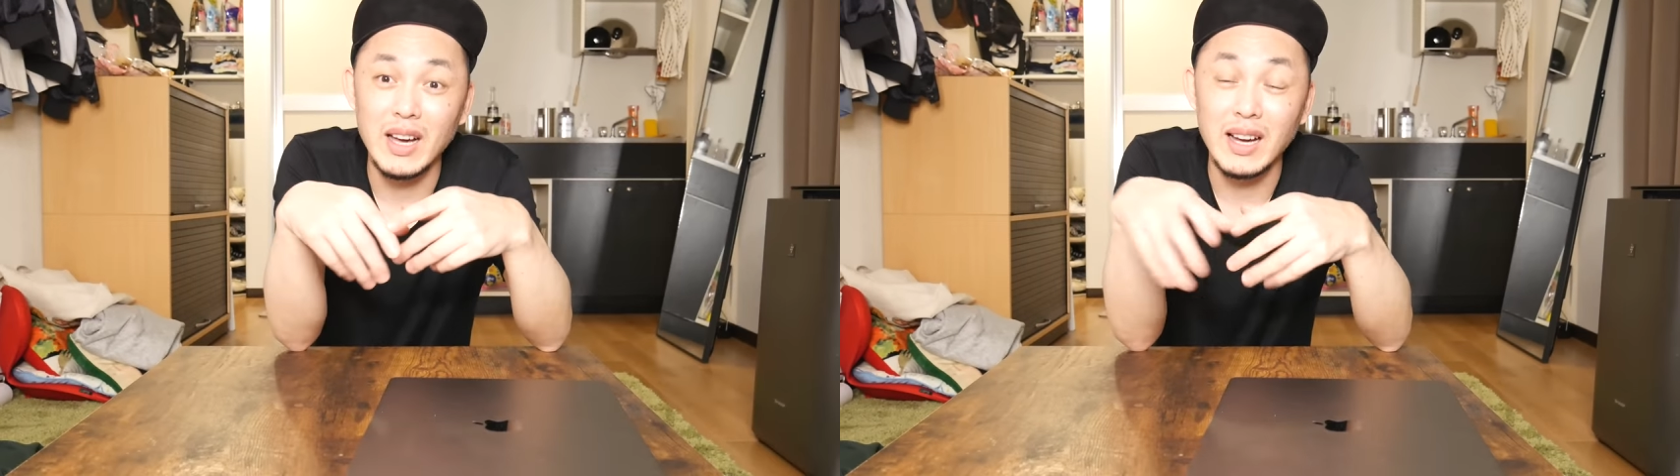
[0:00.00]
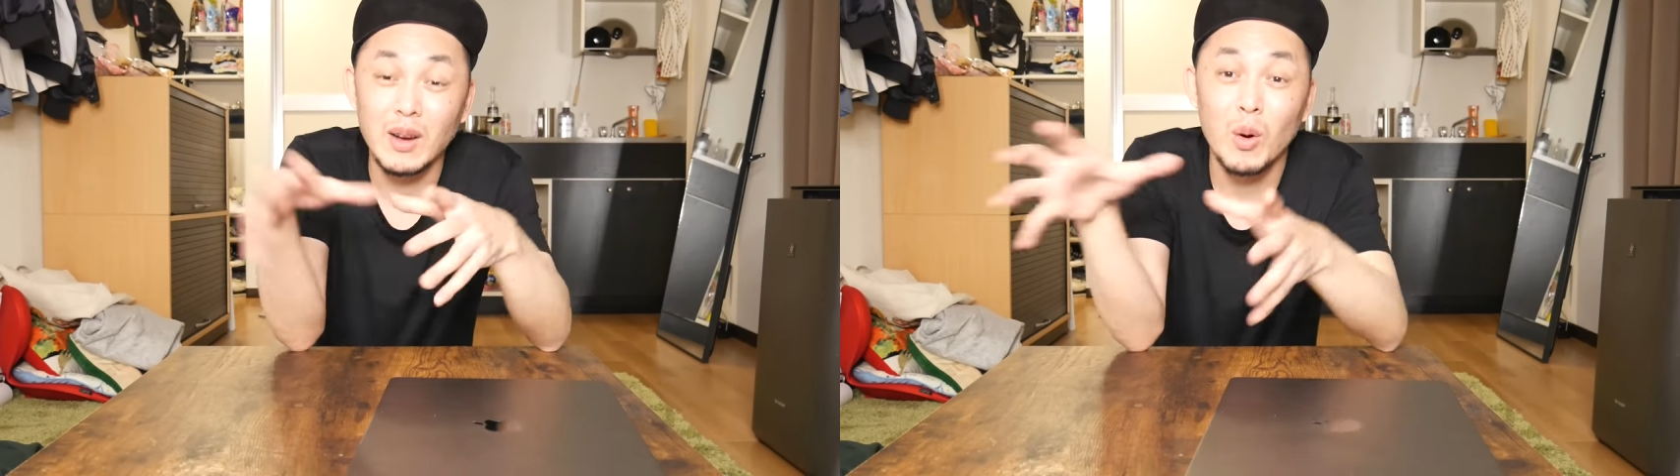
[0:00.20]

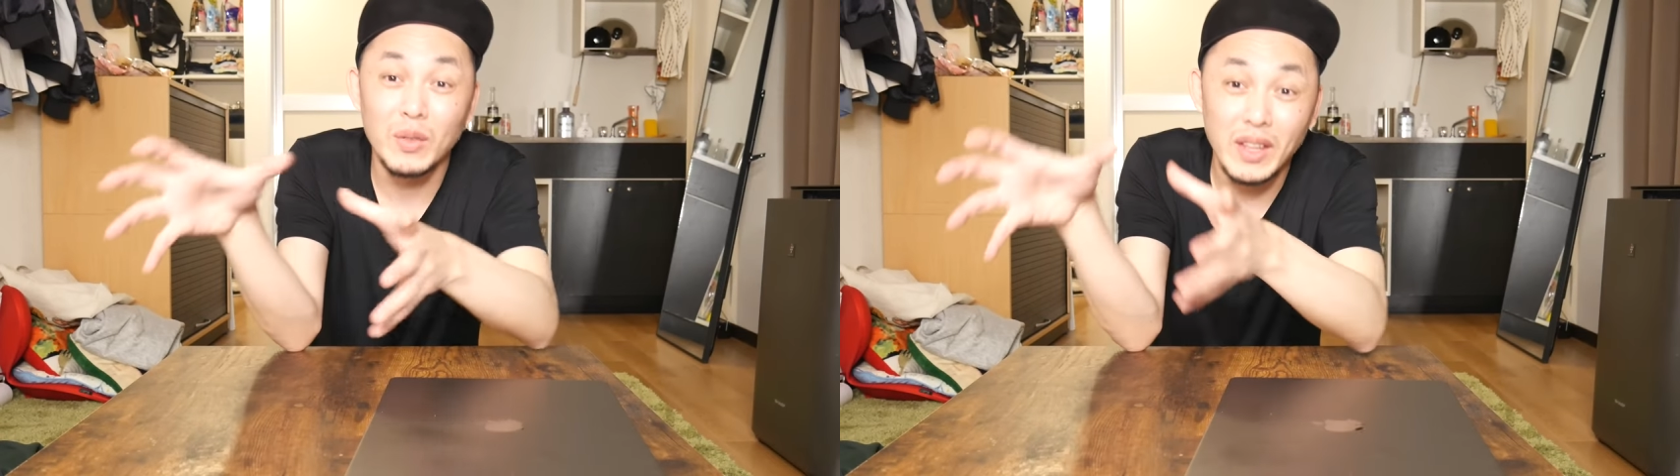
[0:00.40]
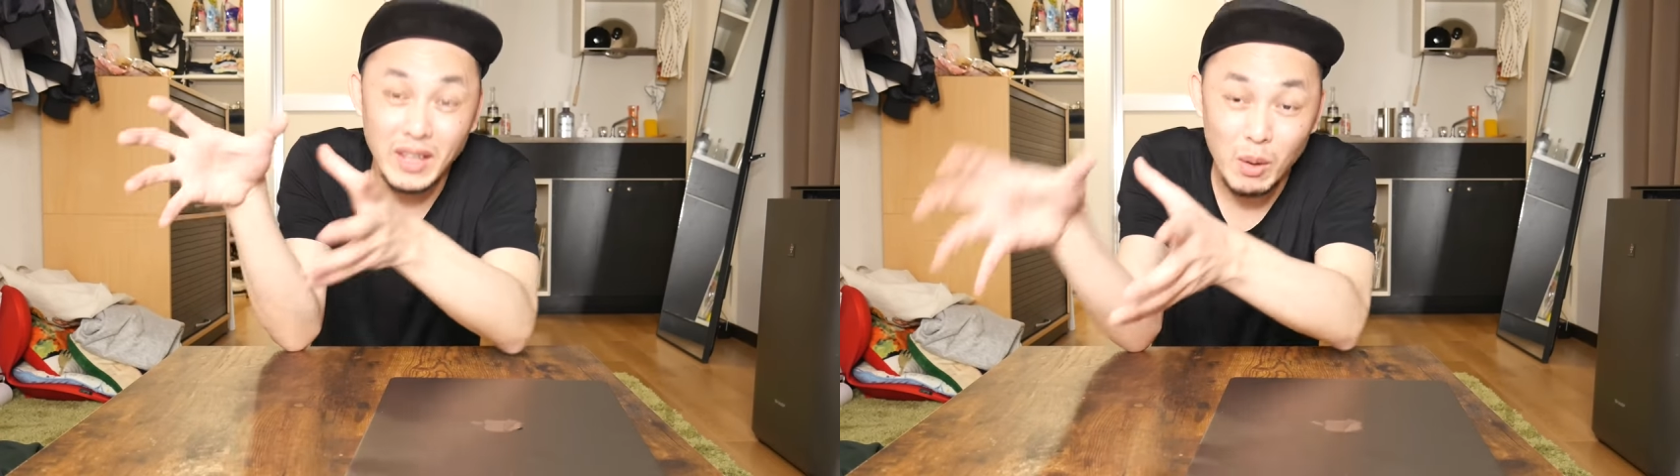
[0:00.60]

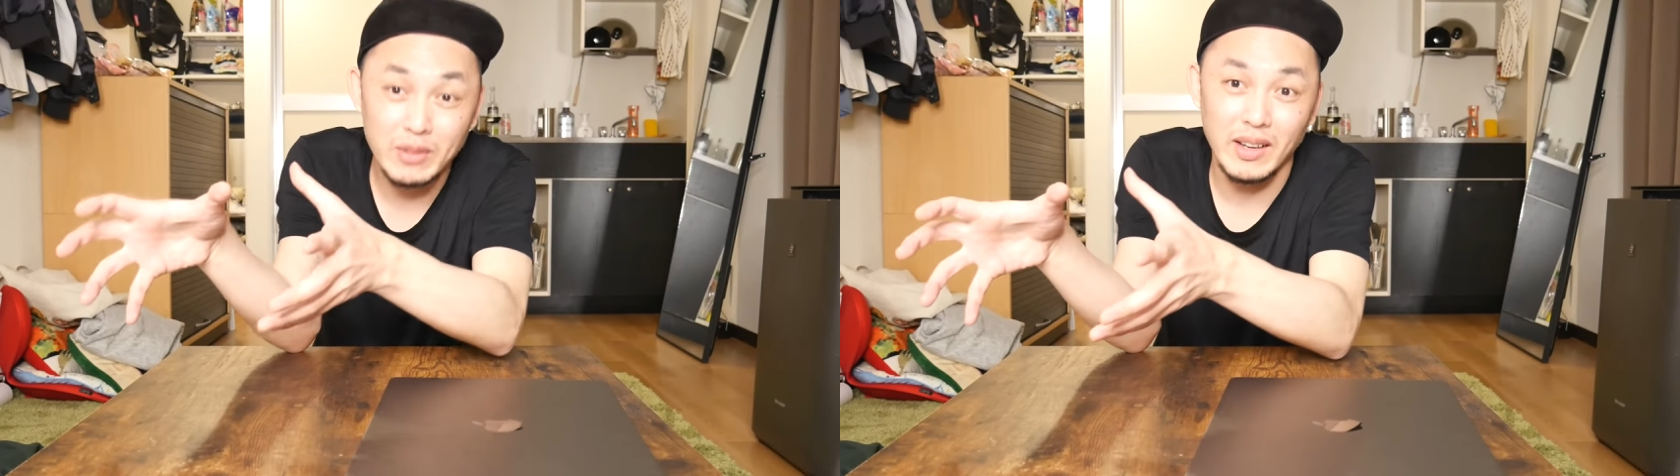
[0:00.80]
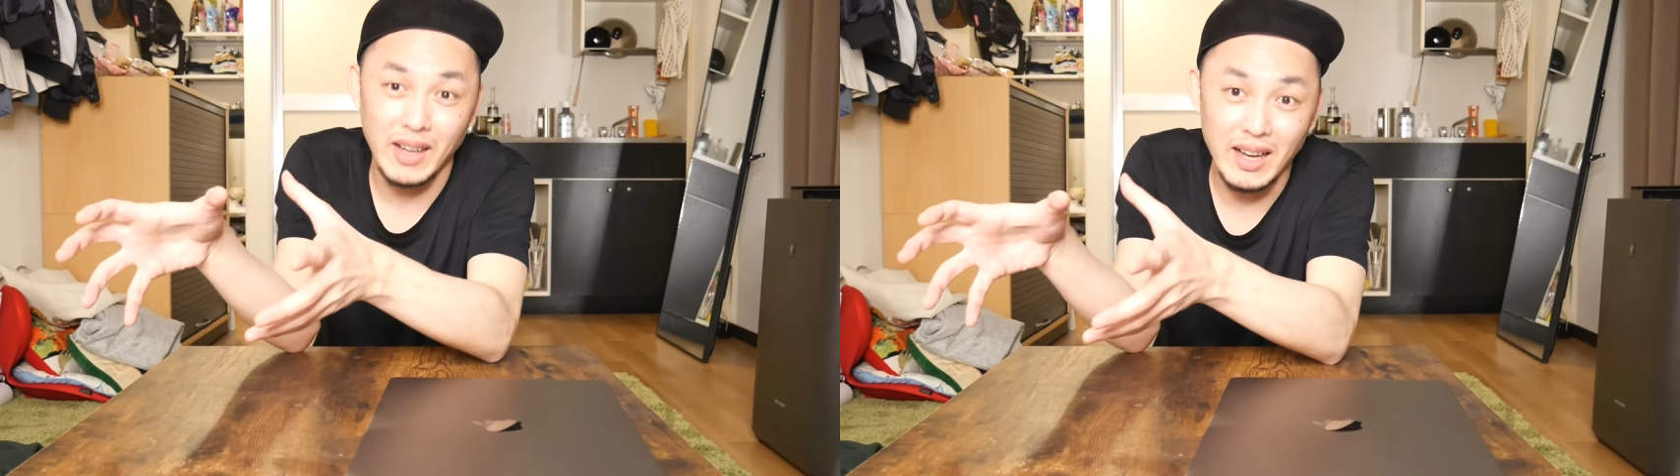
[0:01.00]
ヤンコンテンでわ
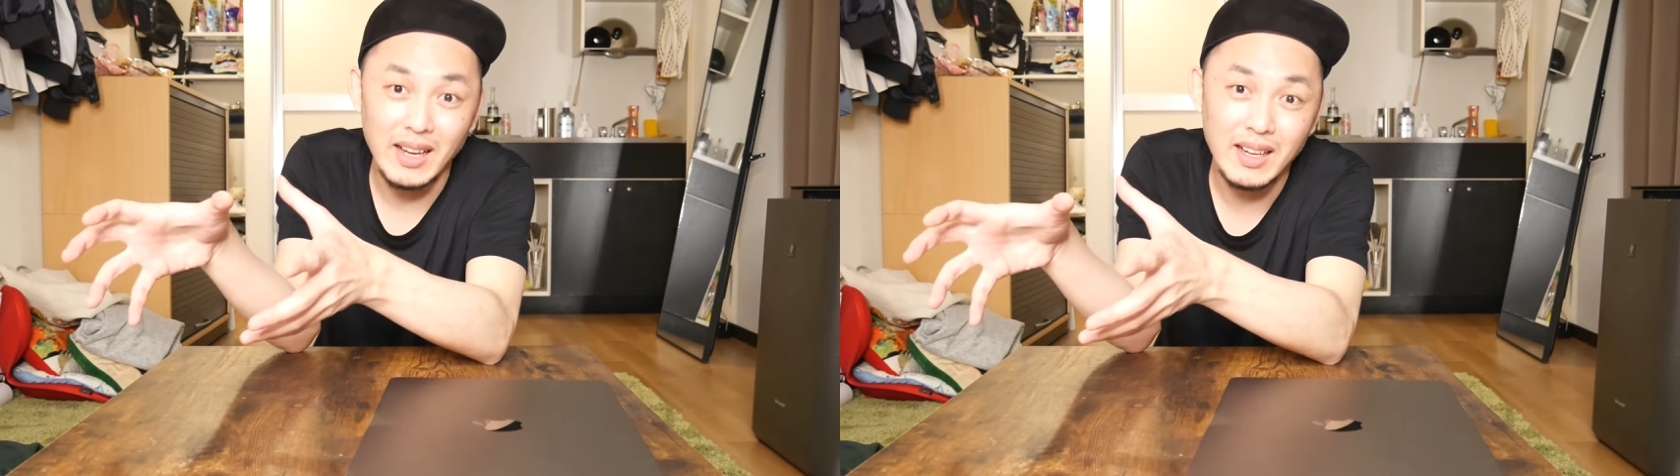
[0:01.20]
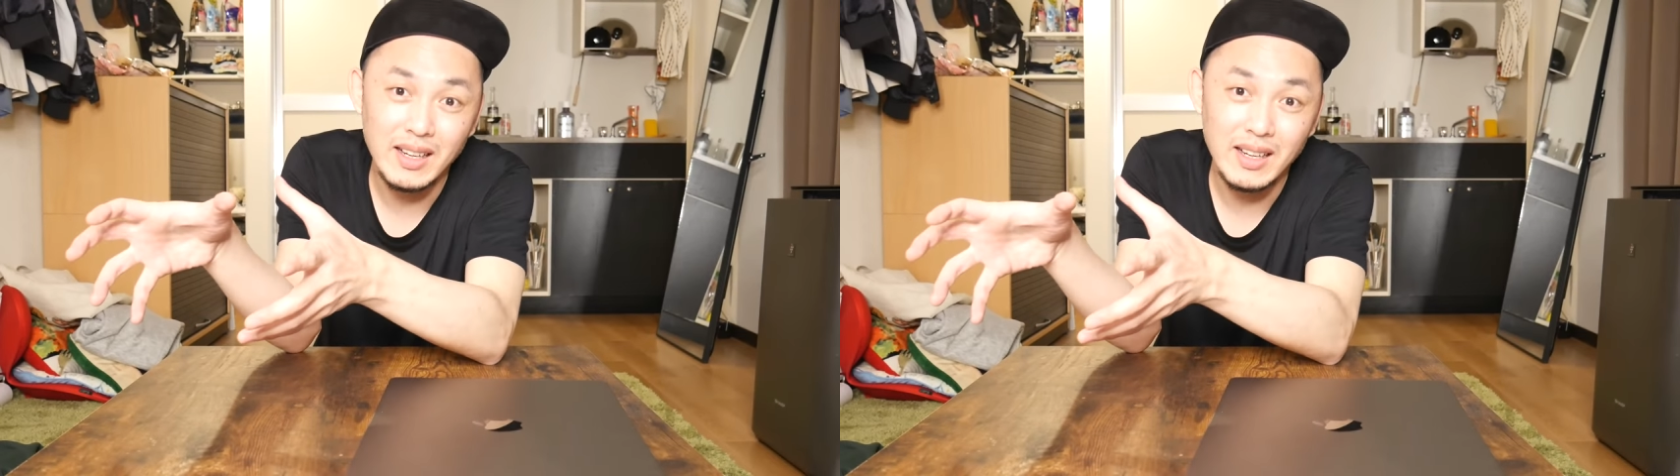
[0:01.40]
さかん。